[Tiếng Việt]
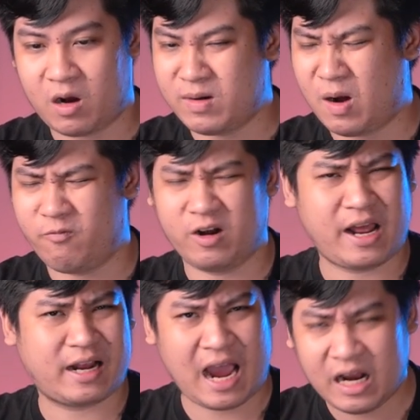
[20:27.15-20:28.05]
cộng đồng vẫn
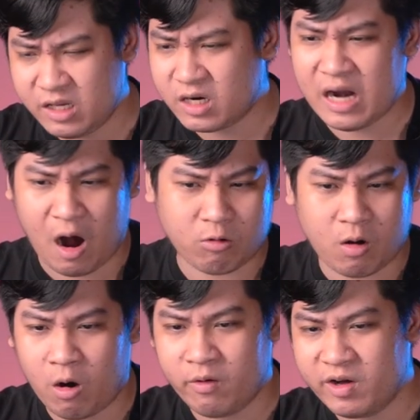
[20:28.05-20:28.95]
đang khá là nhức đầu
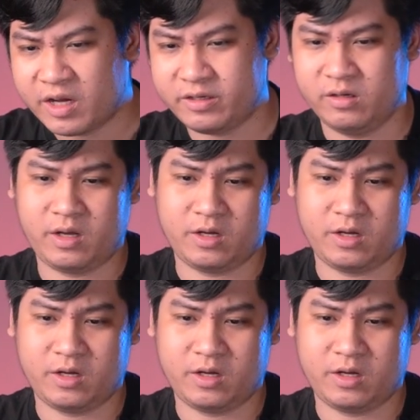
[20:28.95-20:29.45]
đối với cái sự